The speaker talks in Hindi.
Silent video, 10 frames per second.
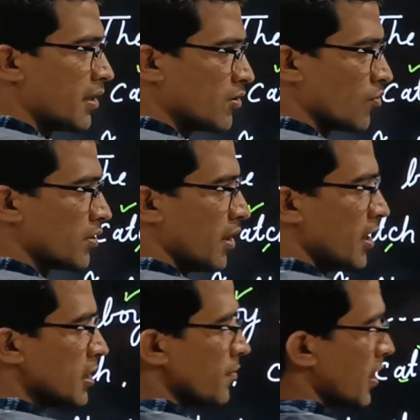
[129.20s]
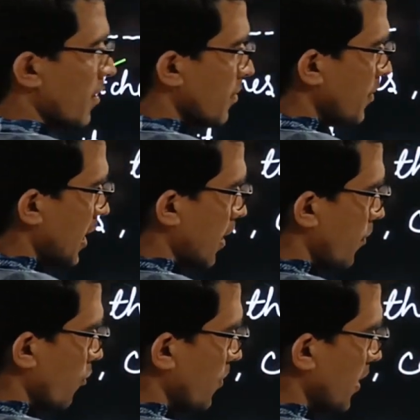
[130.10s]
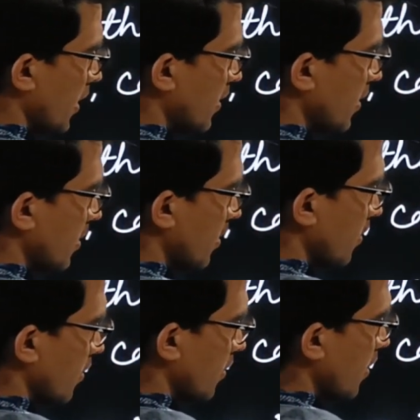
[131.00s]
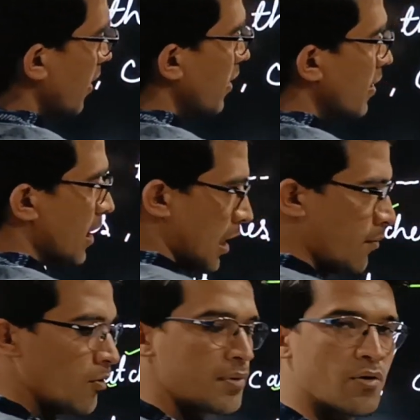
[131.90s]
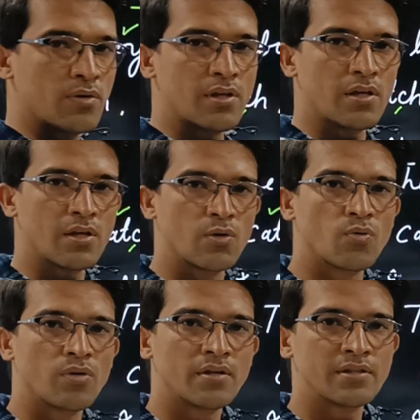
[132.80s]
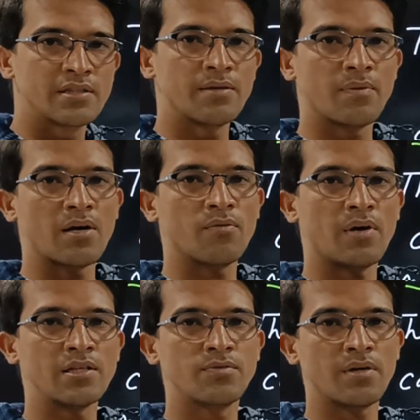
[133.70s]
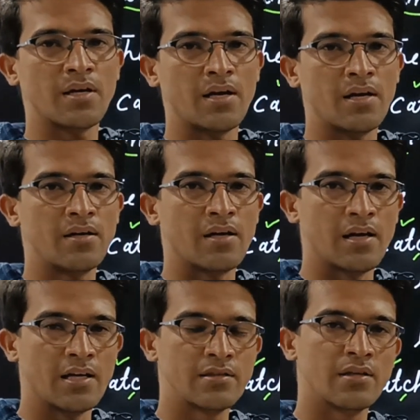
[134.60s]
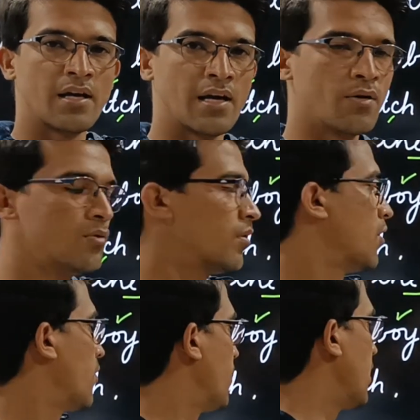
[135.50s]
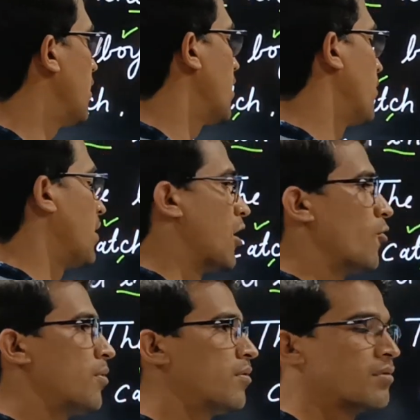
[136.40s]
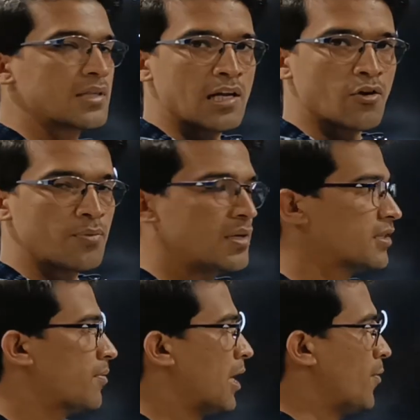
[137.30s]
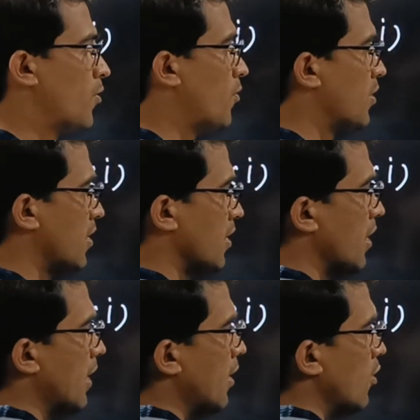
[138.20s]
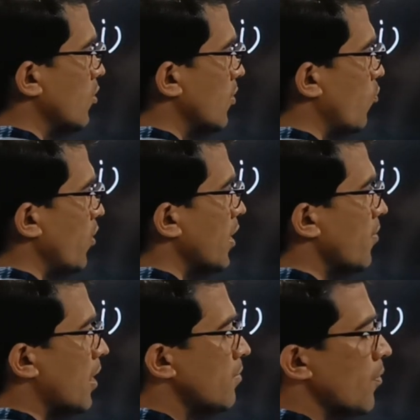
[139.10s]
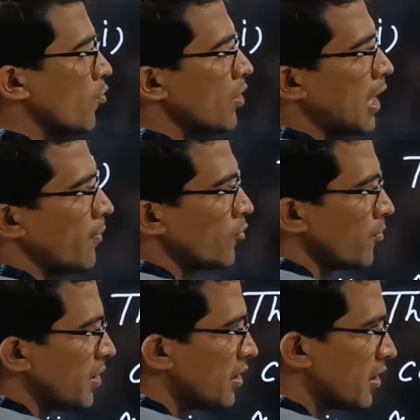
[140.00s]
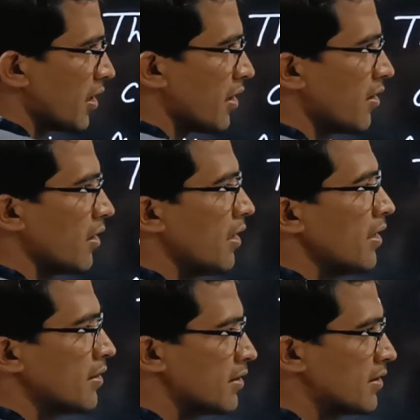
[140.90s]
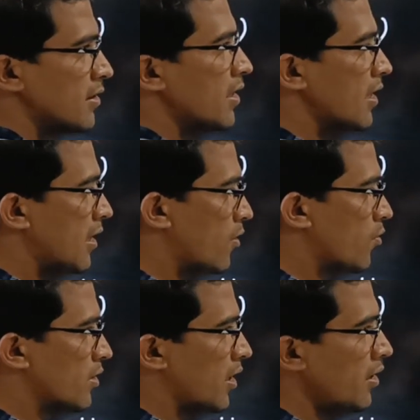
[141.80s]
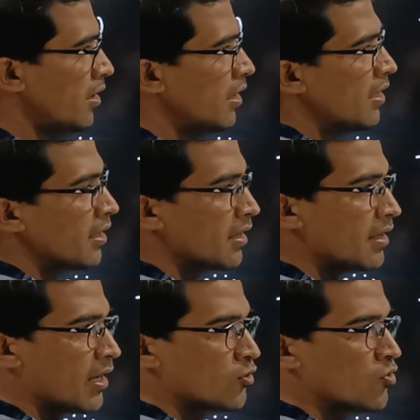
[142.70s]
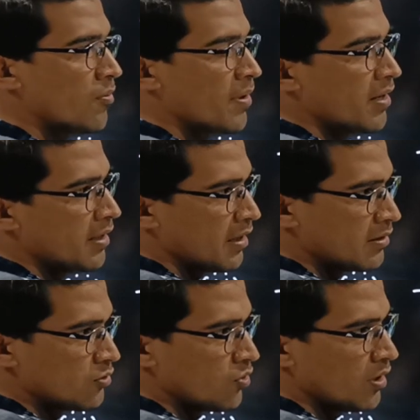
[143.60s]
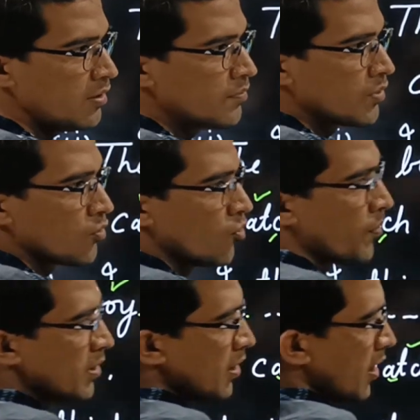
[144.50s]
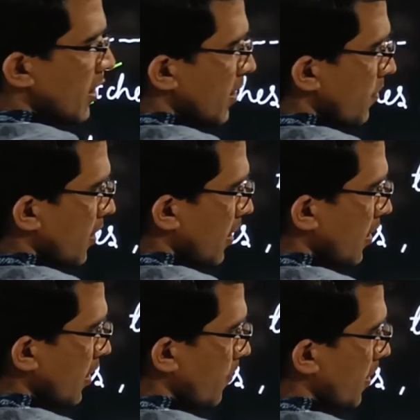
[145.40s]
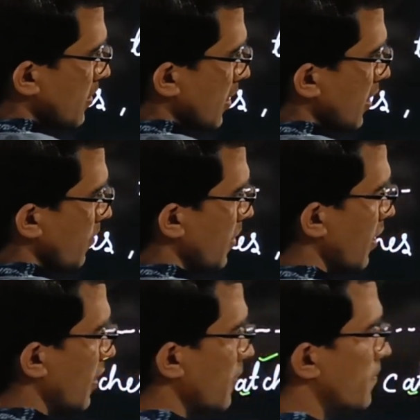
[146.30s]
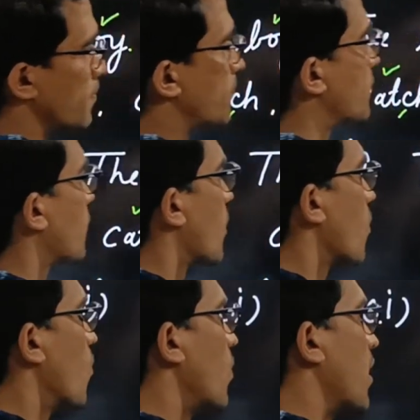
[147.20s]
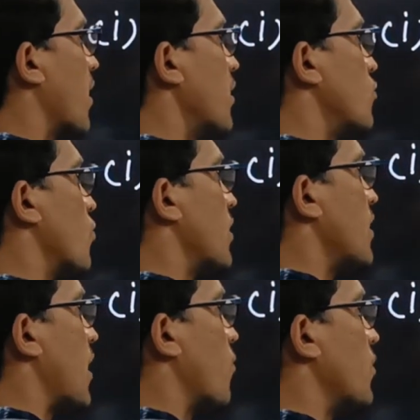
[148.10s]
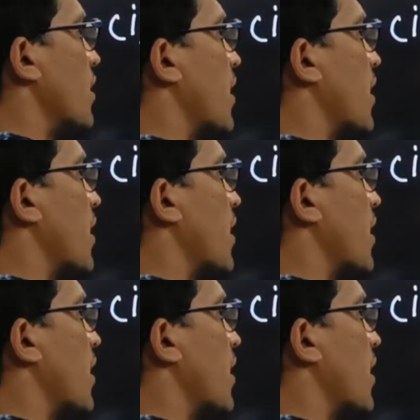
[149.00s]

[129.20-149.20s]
सेंटेंस होता है इसमें कभी भी हेल्पिंग ऑफ नहीं आती है हेल्पिंग ऑफ क्या होती है डू डच इज एम आर वाज बर हेड हेज हैव विल विल हैव बिन सेल हैव बिन ये सभी हेल्पिंग ऑफ होती हैं तो बोए के बाद में आपको वो हेल्पिंग ऑफ दिख नहीं रही है जिससे क्लियर होता है कि या तो हमारा टेंस जो है वो प्रेजेंट का इंडेफिनेट है या पास्ट का इंडेफिनेट है वो लड़का जो कि आपको